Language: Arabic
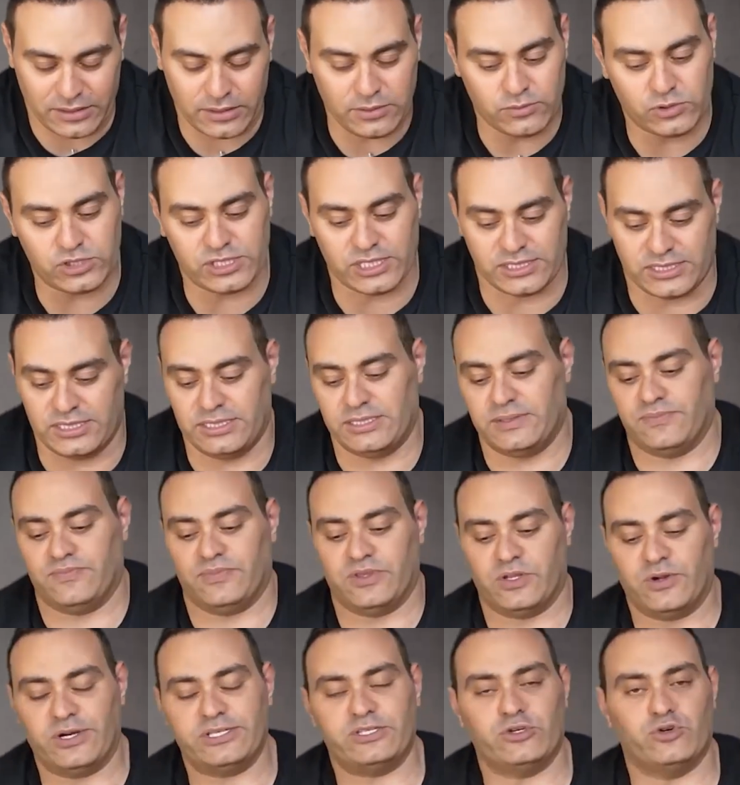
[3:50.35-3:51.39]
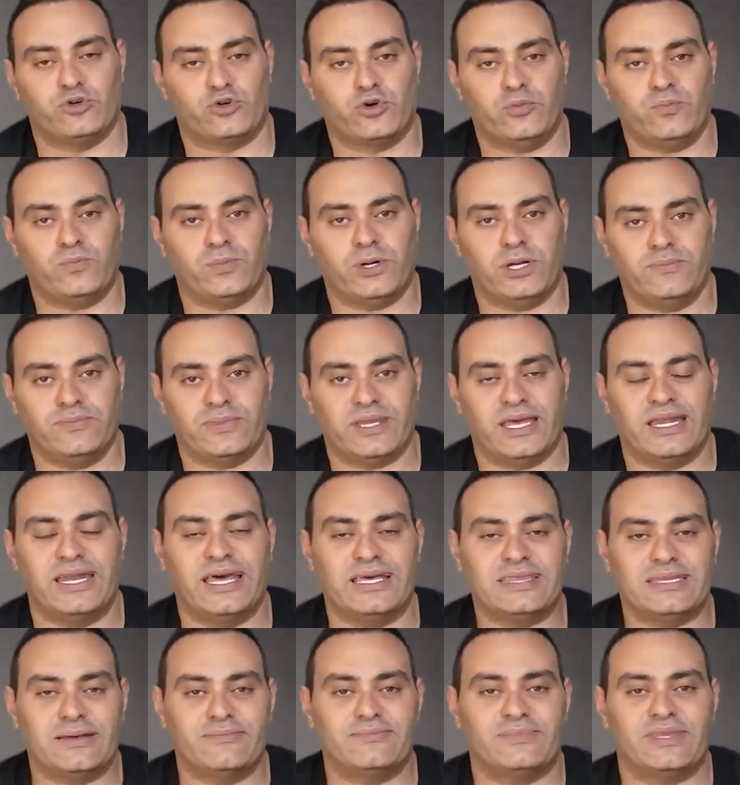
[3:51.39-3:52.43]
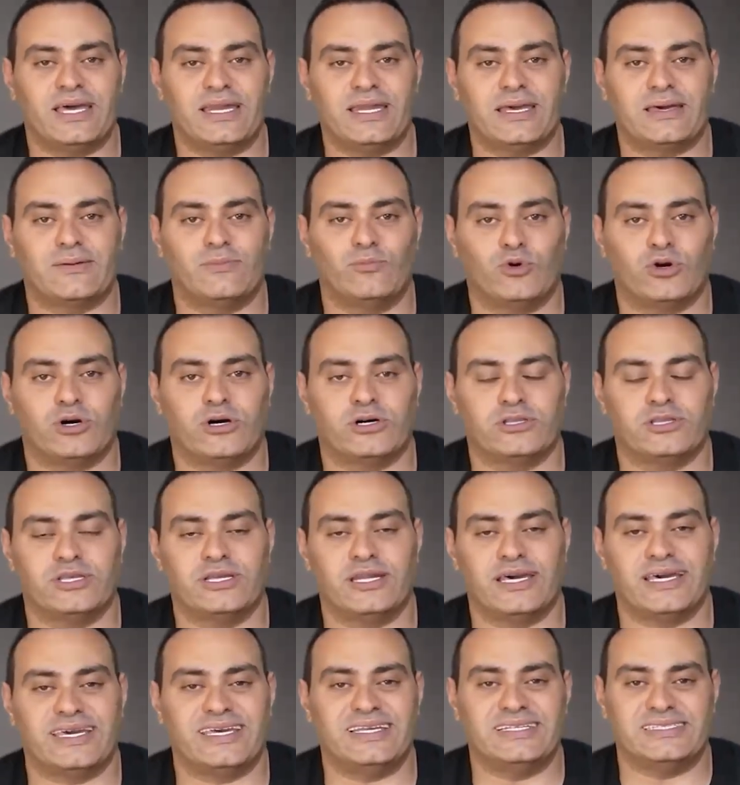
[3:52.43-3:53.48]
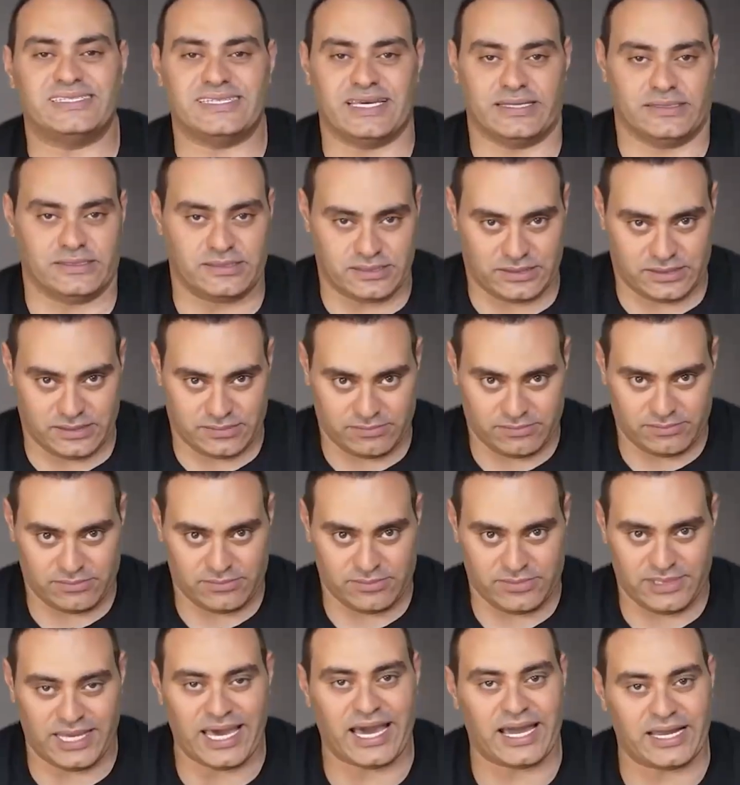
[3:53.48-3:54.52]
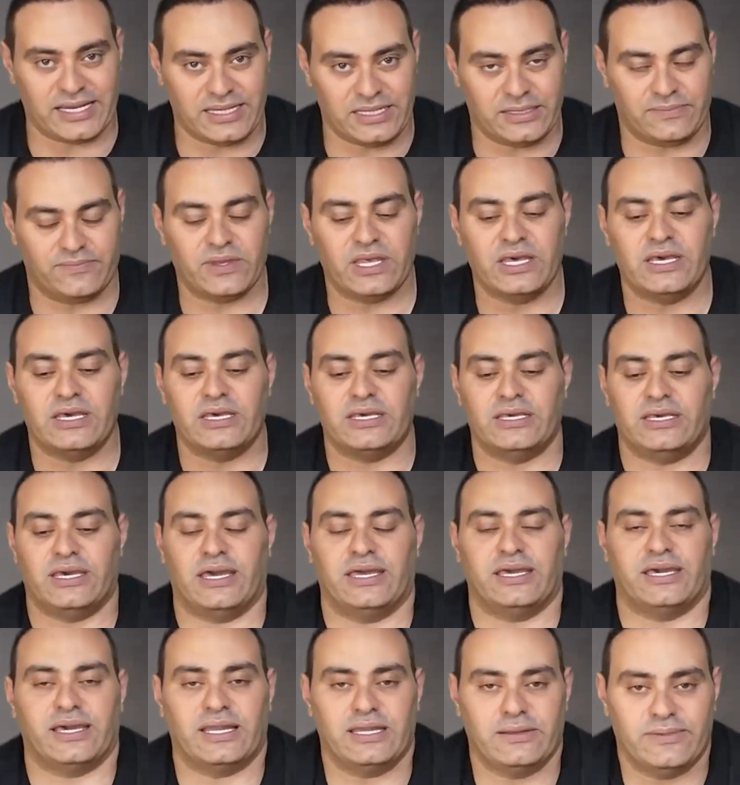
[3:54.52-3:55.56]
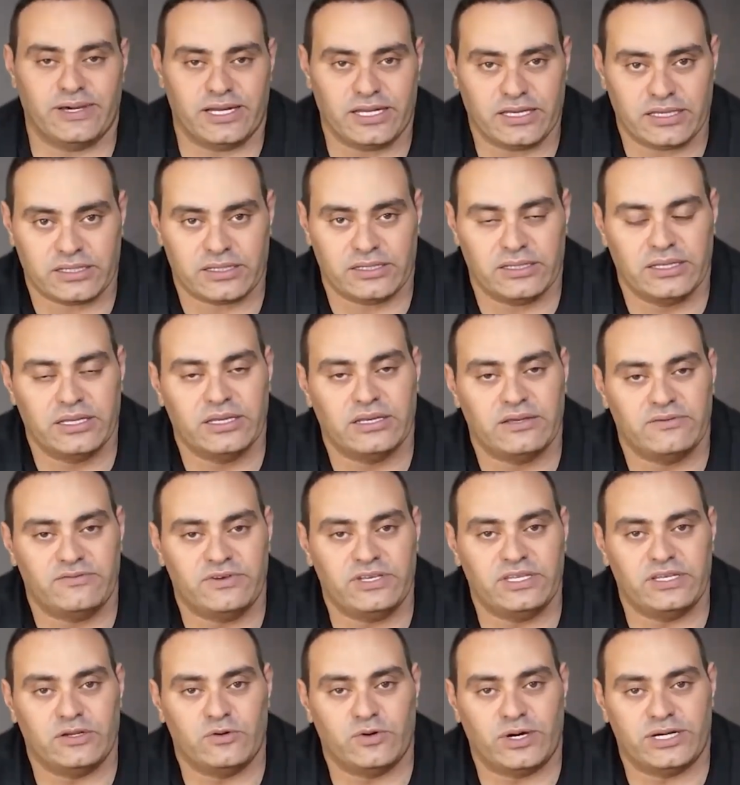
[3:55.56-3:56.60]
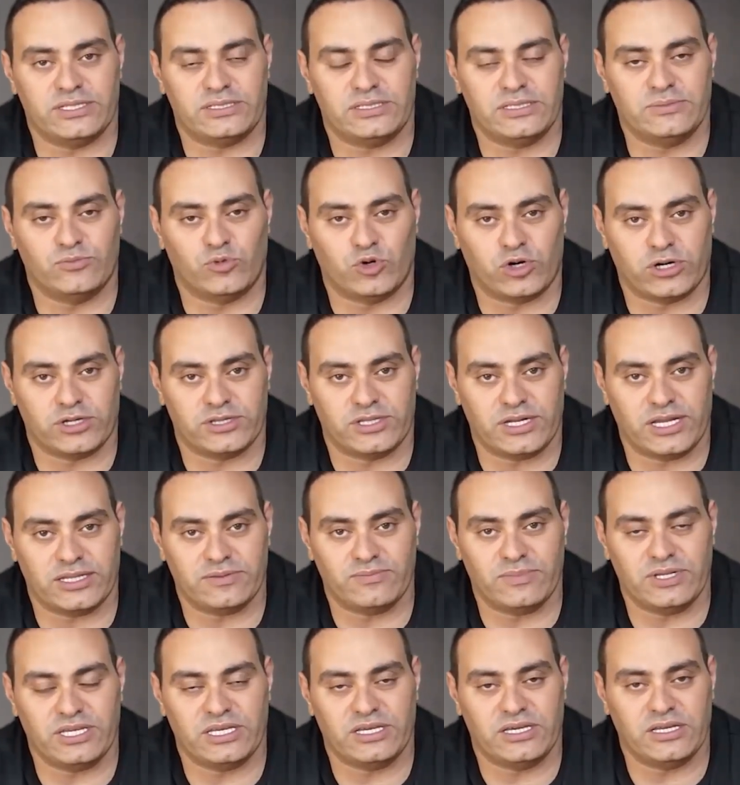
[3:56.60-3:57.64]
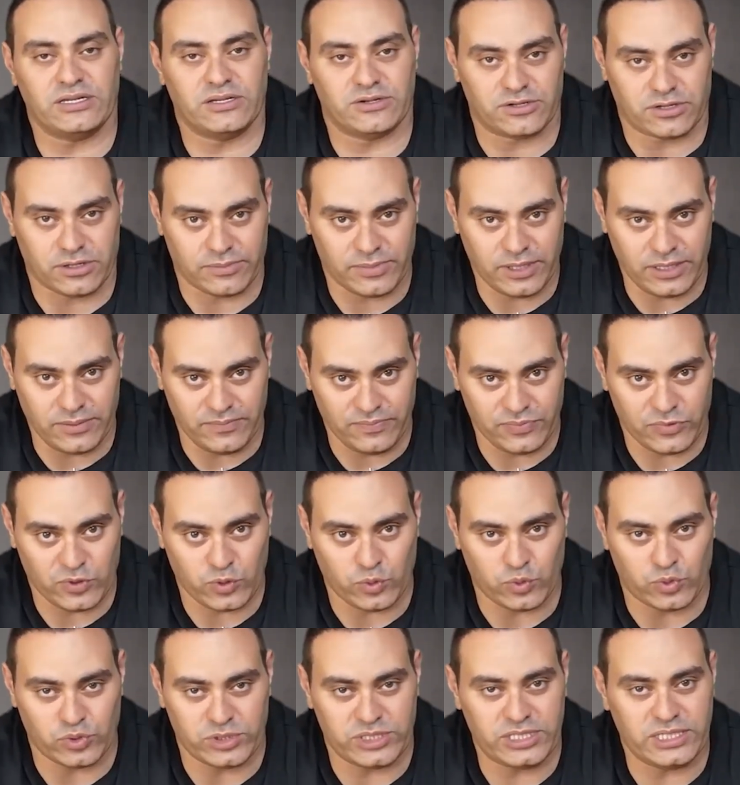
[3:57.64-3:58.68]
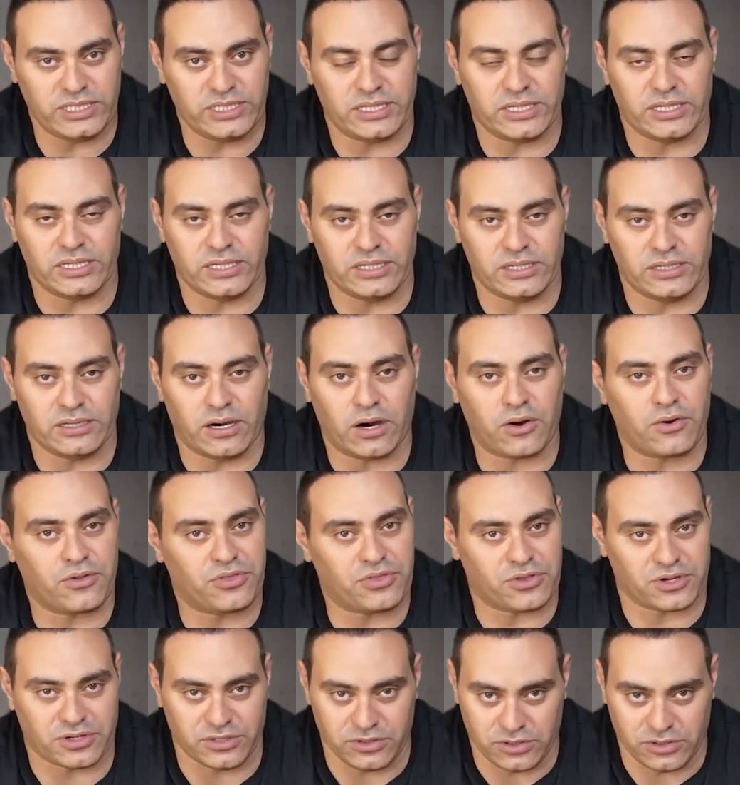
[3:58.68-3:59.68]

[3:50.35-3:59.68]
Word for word: بص يا سيدي دلوقتي اوروبا لا تمتلك مقاتله جيل سادس يعني يعني خلي بالك في دلوقتي مقاتلات من الجيل الرابع ودي الاكثر